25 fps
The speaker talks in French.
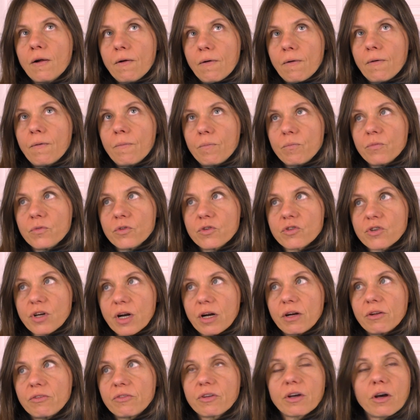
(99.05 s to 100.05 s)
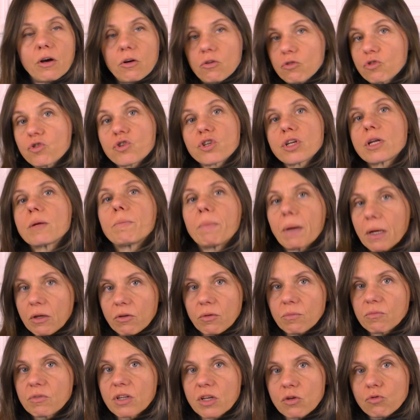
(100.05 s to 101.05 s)
euh, j'allais dire, ranger par
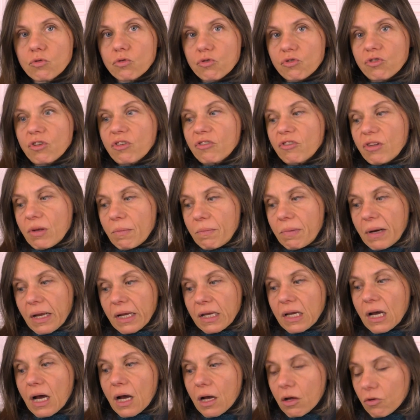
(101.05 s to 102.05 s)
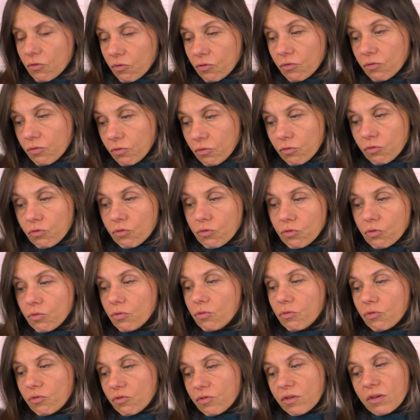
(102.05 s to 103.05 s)
exemple des courses dans un placard, ce que